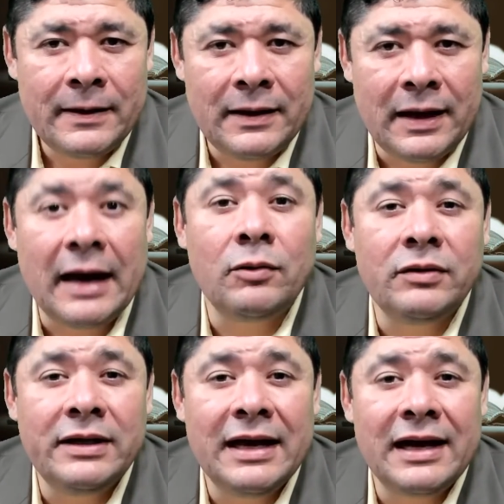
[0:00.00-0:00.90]
eh,
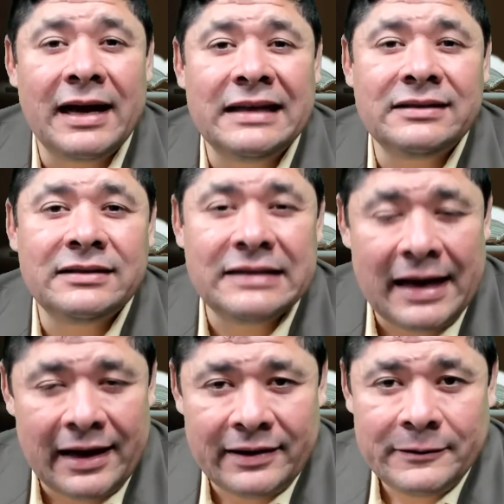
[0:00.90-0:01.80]
algún día
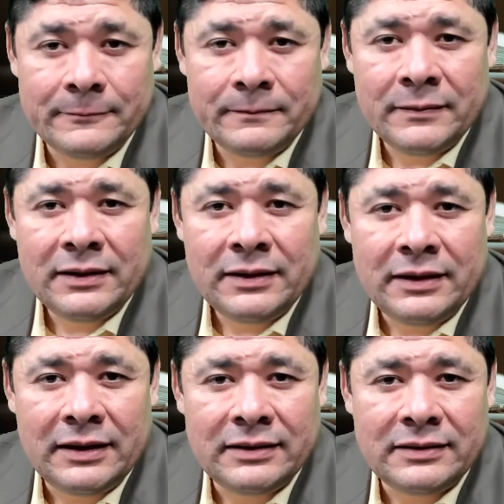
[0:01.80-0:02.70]
alcanzar
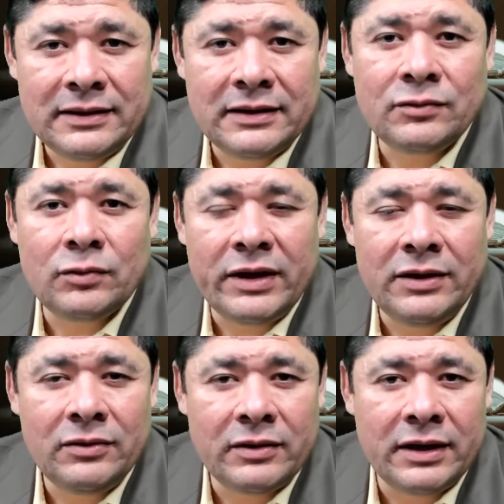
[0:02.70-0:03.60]
ese
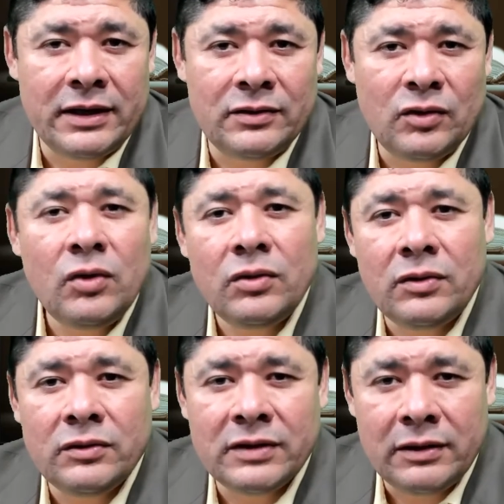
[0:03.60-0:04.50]
sueño que todos
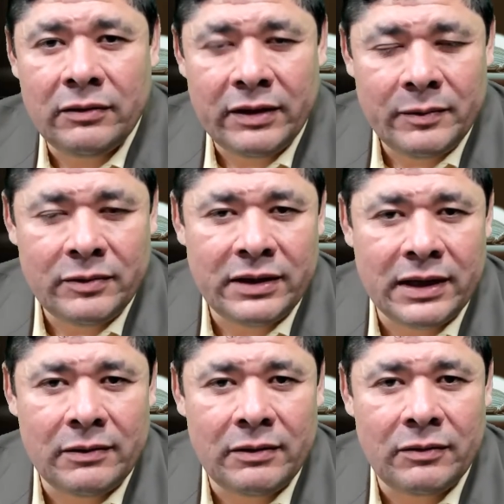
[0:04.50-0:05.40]
los que nos hemos
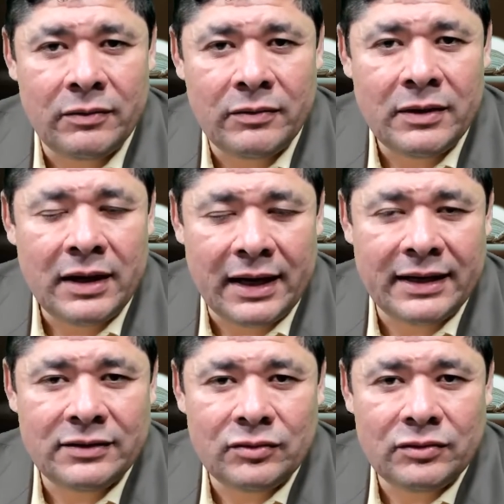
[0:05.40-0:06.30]
entregado a
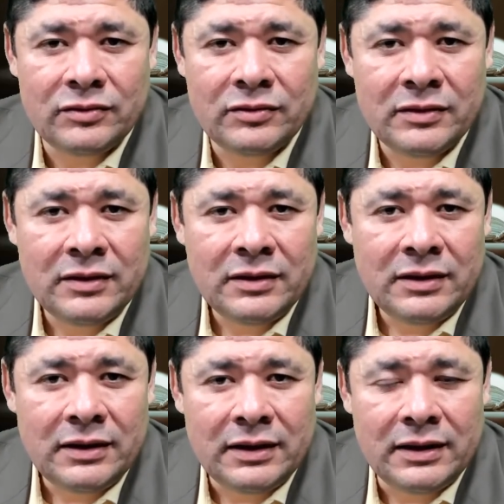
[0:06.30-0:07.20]
Jesús,
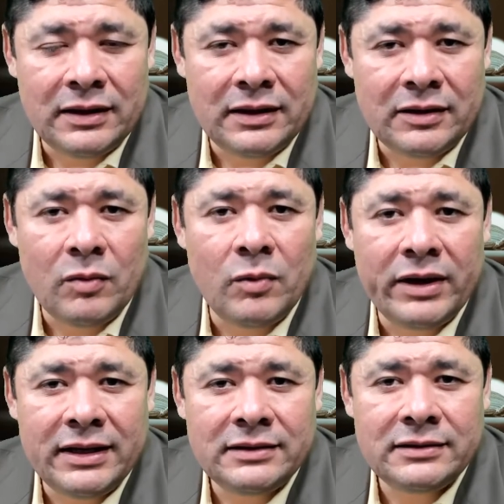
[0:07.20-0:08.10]
eh,
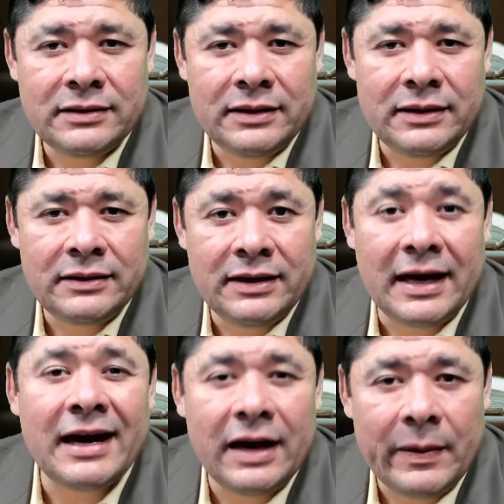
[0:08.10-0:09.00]
como es eh,
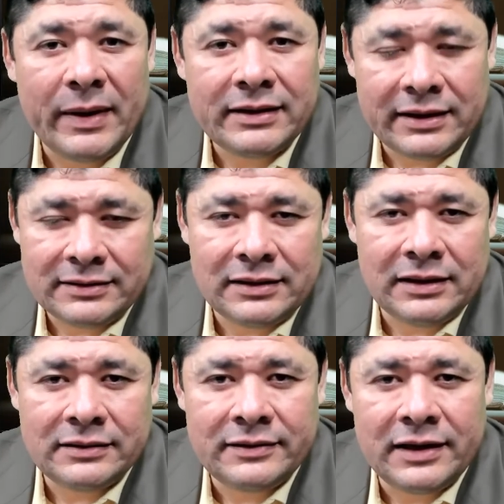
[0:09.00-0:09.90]
llegar a la patria
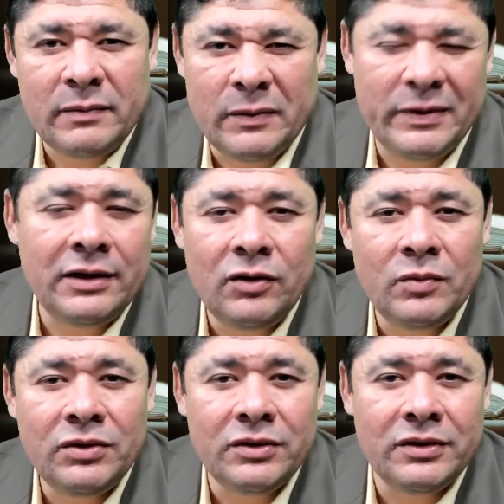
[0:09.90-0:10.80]
celestial, vivir en
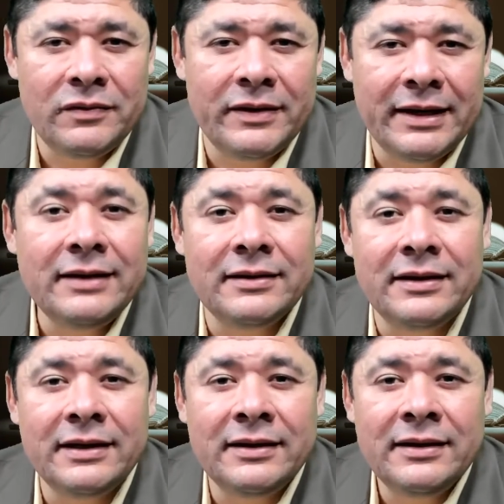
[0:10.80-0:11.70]
un mundo
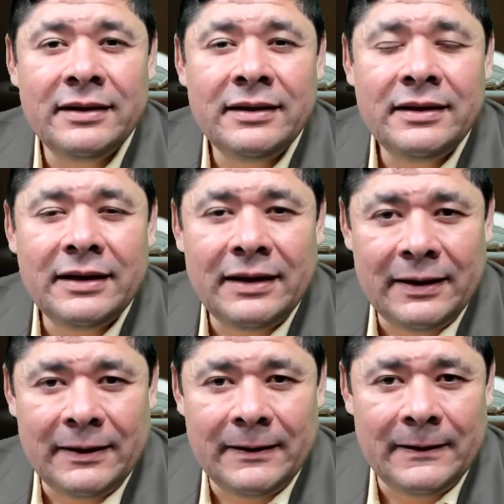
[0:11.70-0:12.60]
diferente
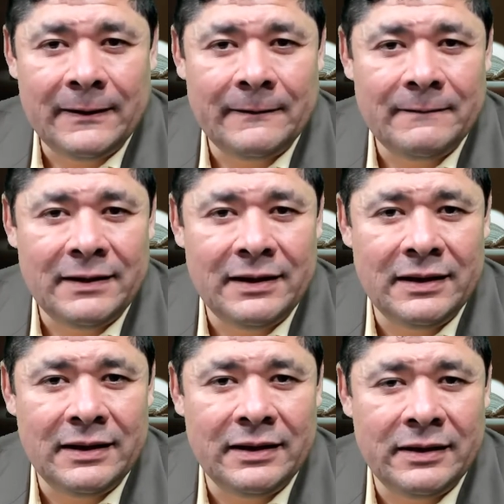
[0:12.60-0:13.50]

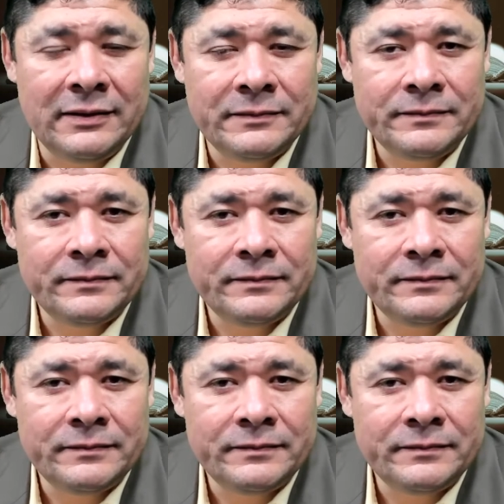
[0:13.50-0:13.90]
y